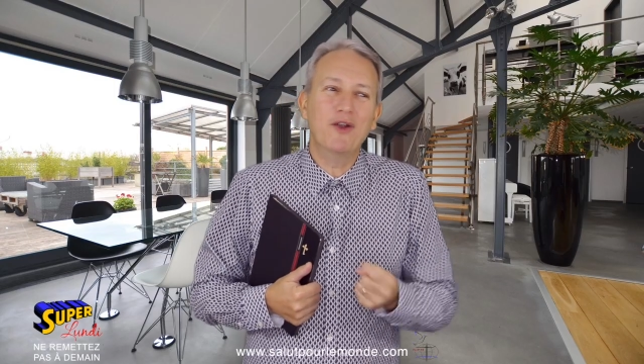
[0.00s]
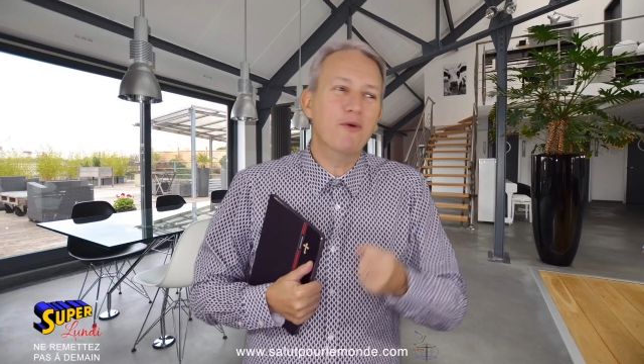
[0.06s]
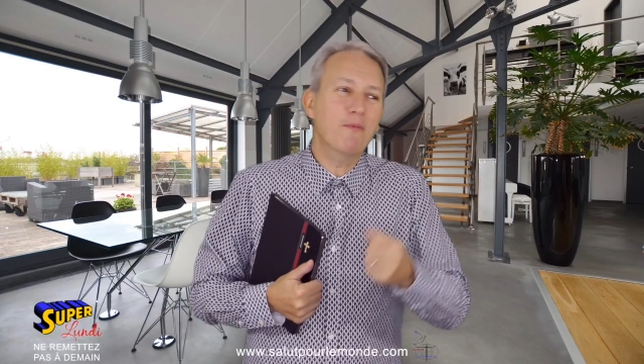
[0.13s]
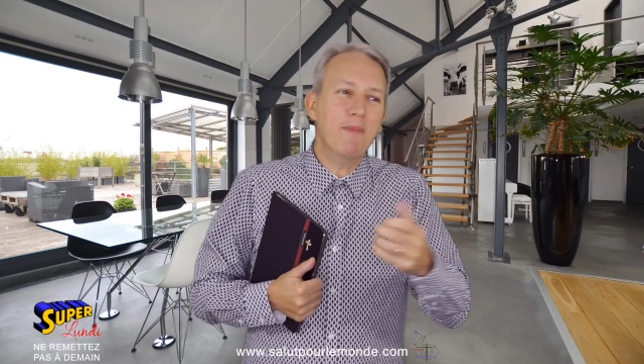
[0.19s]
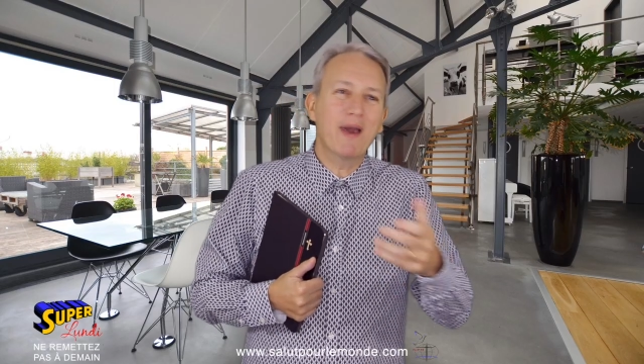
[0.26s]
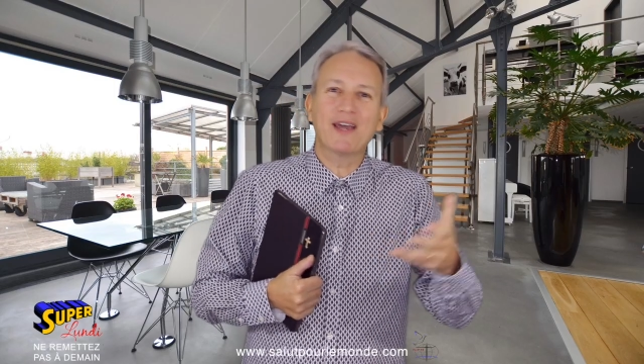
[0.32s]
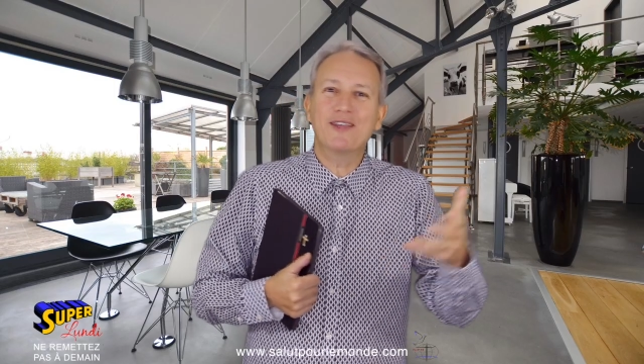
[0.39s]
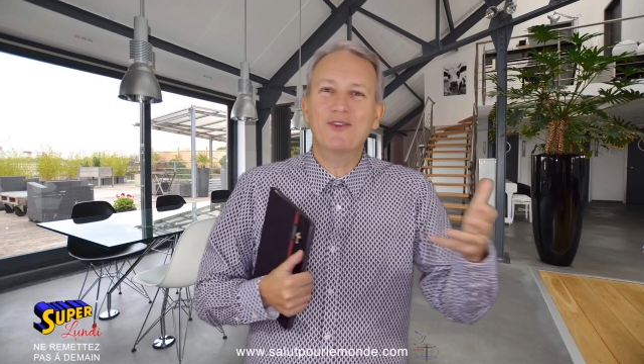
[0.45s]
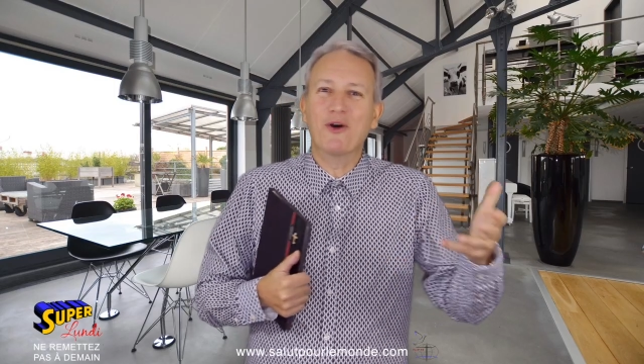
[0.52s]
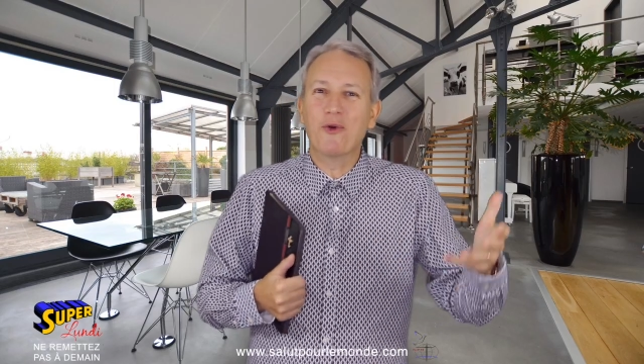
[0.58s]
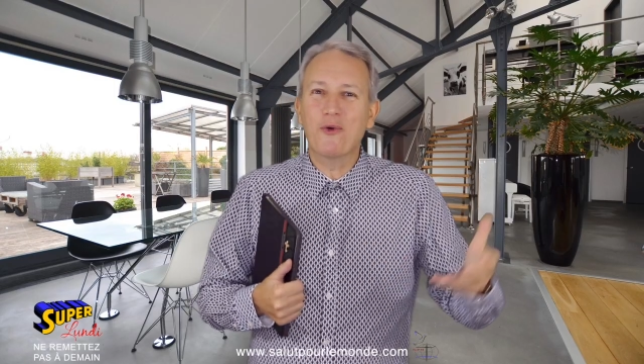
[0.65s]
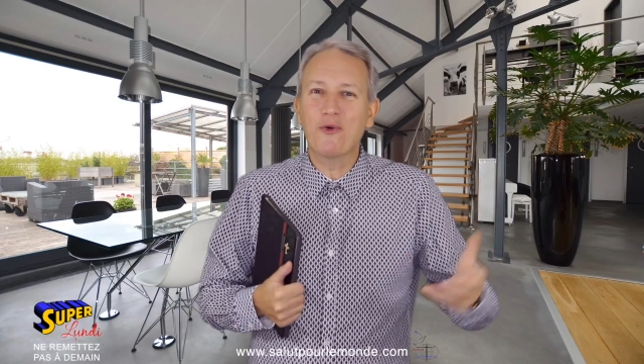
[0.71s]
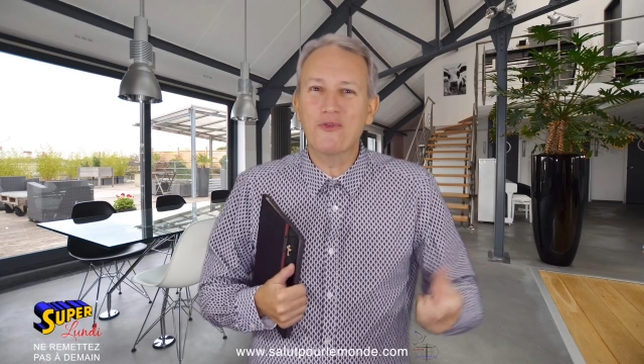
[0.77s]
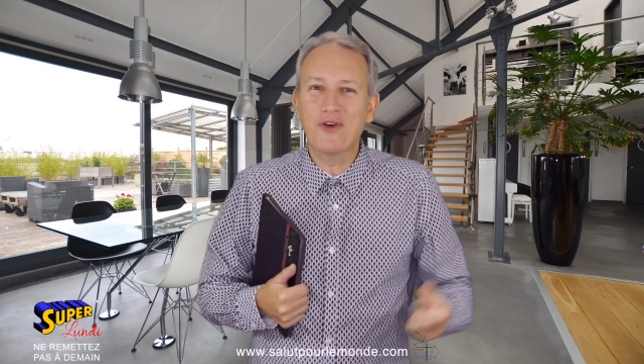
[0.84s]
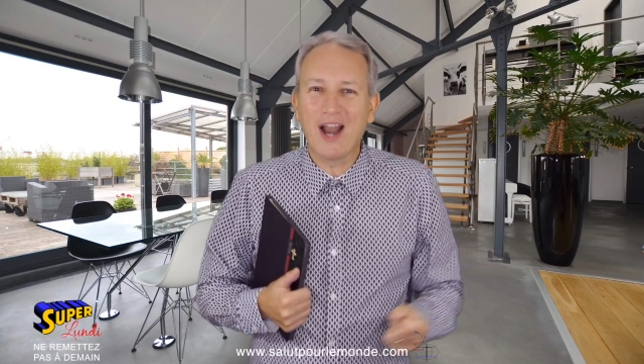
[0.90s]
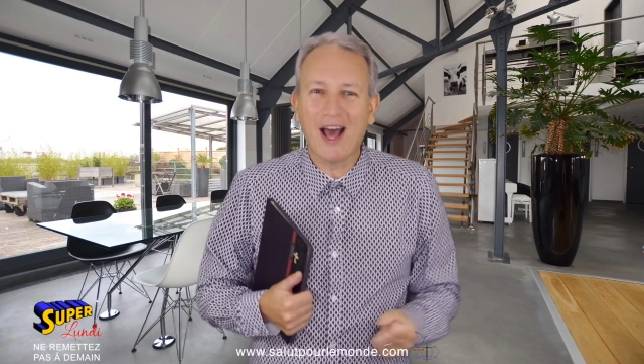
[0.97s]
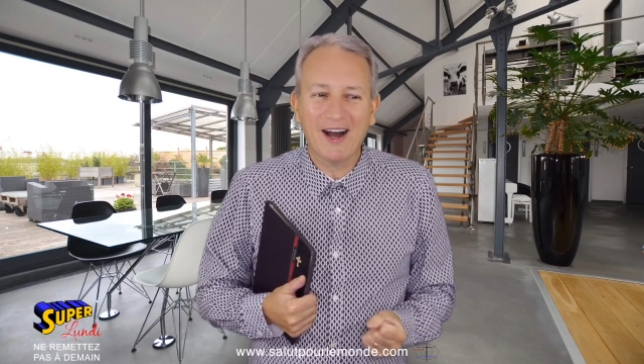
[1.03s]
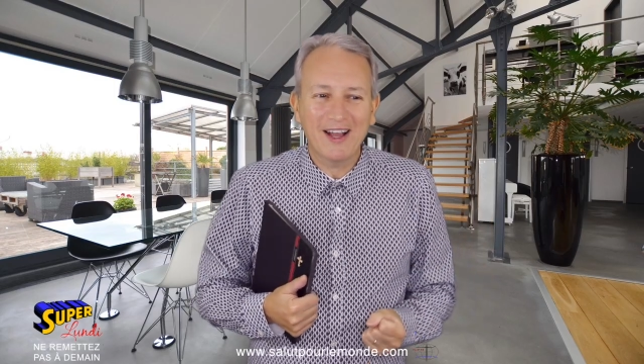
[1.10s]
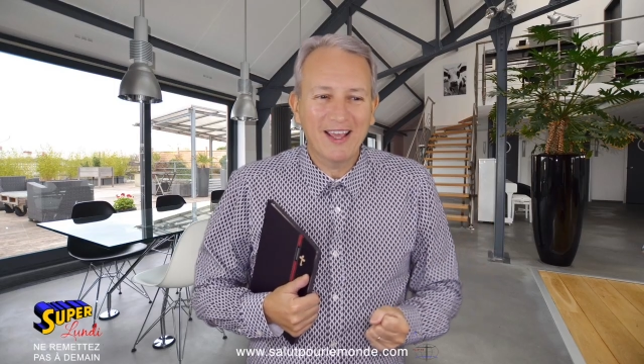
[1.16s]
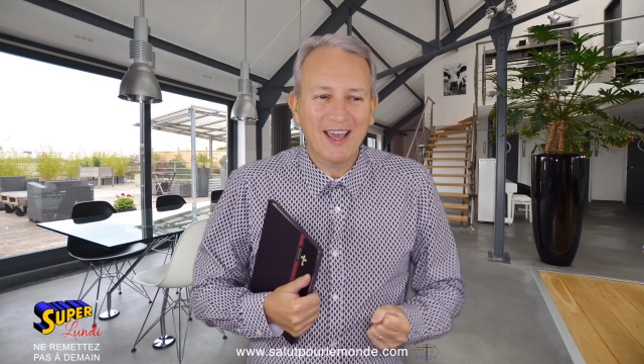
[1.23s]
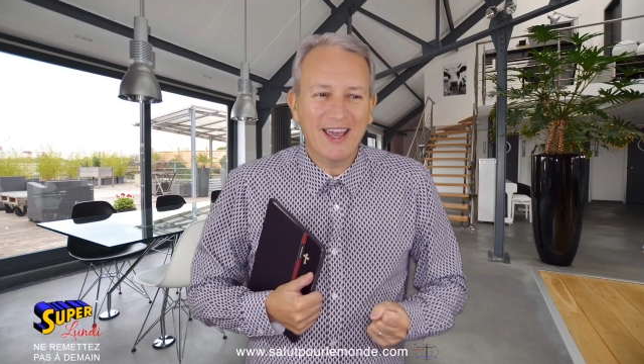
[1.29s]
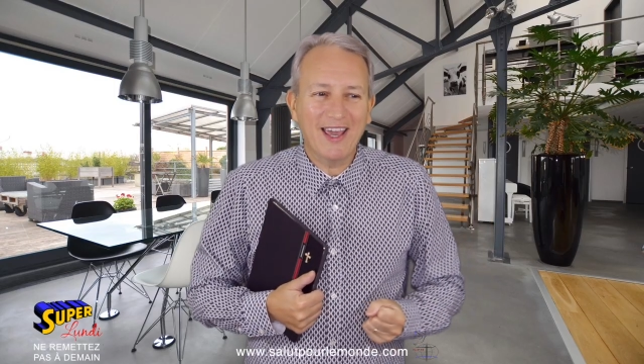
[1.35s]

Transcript: le bec dans l'eau. Voilà.